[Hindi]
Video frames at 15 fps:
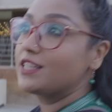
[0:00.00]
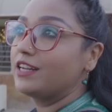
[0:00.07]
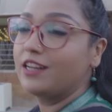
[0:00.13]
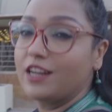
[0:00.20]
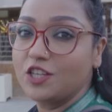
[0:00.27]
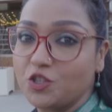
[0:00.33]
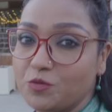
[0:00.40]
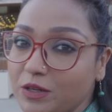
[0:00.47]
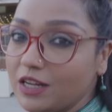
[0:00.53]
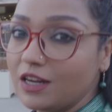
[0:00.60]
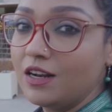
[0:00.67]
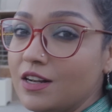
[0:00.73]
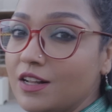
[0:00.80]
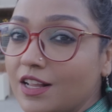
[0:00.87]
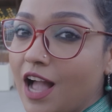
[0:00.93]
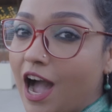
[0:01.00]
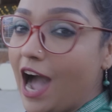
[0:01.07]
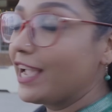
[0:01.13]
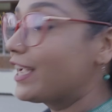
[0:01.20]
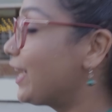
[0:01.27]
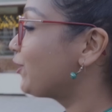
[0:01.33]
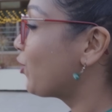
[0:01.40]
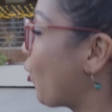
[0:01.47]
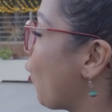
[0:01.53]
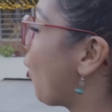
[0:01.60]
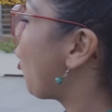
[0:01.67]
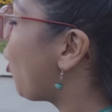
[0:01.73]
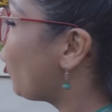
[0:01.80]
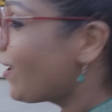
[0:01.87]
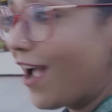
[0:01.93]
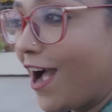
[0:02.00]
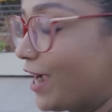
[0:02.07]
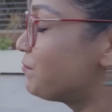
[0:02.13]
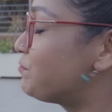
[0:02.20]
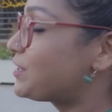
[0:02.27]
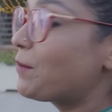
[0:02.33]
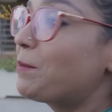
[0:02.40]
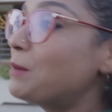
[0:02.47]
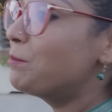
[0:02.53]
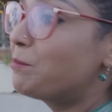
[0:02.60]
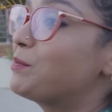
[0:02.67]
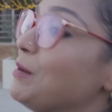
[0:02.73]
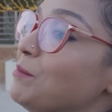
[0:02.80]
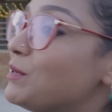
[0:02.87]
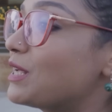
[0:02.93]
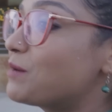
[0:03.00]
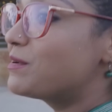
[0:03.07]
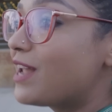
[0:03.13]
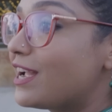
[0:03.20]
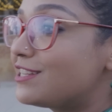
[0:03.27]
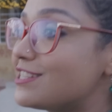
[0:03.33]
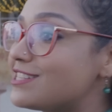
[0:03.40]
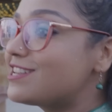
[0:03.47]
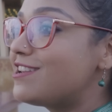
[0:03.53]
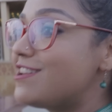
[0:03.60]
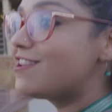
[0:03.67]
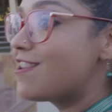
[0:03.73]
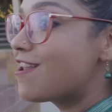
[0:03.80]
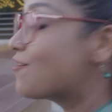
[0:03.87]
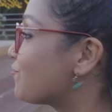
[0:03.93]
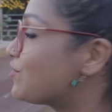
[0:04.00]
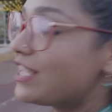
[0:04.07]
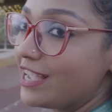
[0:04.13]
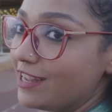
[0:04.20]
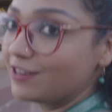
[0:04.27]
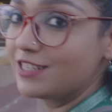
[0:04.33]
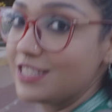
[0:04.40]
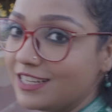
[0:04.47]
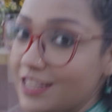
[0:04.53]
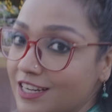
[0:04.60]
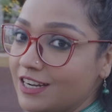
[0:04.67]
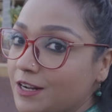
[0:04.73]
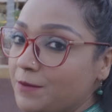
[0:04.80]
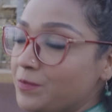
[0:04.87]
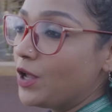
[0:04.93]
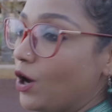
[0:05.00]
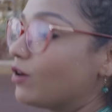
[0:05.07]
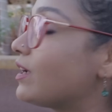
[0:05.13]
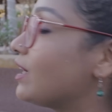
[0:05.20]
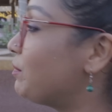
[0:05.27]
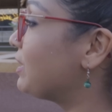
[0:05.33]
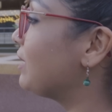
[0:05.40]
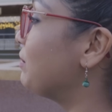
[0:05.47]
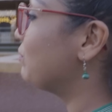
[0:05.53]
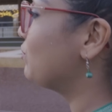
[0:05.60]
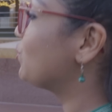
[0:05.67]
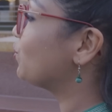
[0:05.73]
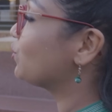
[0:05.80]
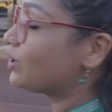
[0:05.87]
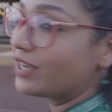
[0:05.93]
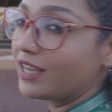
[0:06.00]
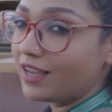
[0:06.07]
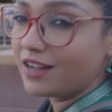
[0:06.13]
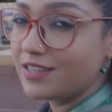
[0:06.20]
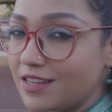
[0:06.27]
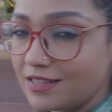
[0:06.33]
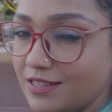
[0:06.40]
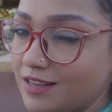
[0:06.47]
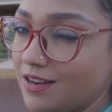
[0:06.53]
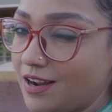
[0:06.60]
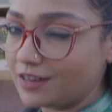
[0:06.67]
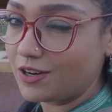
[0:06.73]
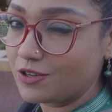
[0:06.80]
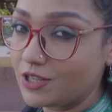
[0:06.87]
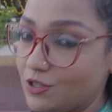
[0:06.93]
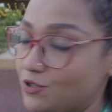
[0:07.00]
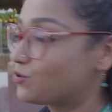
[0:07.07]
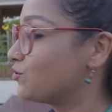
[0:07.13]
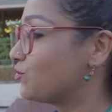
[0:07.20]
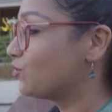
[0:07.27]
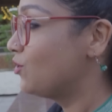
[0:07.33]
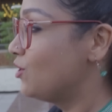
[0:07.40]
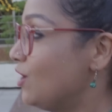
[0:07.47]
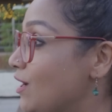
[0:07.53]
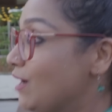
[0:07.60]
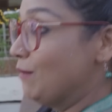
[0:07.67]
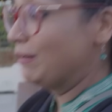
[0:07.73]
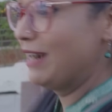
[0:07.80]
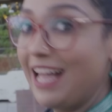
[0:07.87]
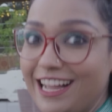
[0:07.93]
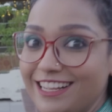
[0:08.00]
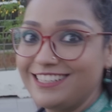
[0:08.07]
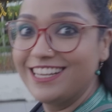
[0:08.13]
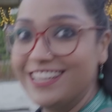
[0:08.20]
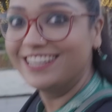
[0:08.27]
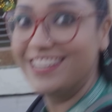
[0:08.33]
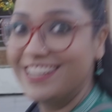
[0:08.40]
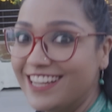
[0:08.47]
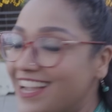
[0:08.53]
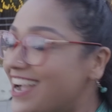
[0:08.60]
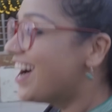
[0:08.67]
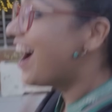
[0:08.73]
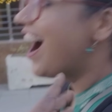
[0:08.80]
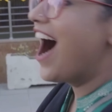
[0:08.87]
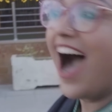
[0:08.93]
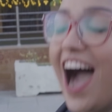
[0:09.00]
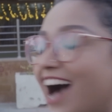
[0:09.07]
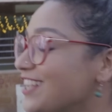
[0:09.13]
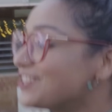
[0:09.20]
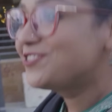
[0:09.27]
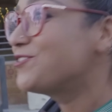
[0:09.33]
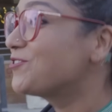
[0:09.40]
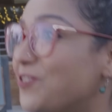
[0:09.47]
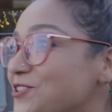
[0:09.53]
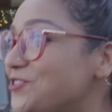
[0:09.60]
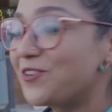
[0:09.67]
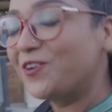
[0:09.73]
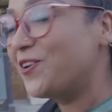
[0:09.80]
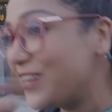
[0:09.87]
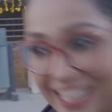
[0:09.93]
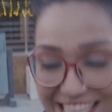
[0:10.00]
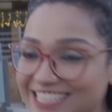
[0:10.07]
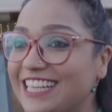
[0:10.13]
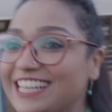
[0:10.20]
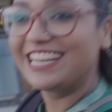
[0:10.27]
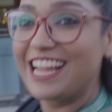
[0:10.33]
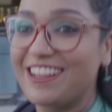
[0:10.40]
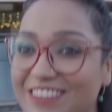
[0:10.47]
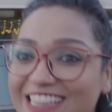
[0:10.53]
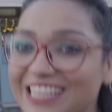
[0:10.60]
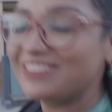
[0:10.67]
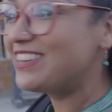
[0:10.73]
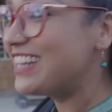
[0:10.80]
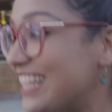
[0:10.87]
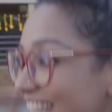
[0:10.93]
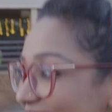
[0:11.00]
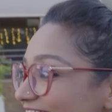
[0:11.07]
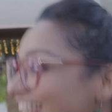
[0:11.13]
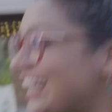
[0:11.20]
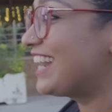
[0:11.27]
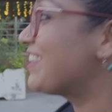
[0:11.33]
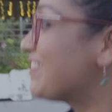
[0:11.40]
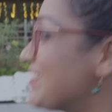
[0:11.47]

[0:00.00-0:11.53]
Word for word: सारी रश में ना आई गेट और हाइप्ड एंड पम्प्ड एंड आई जस्ट लव दी एनर्जी और कभी कभी मुझे होता है कि यार ज़रा सन्नाटे हो ज़रा सुकून हो बट आज आज तो कुछ और ही चल रहा है मतलब लग ही नहीं रहा ना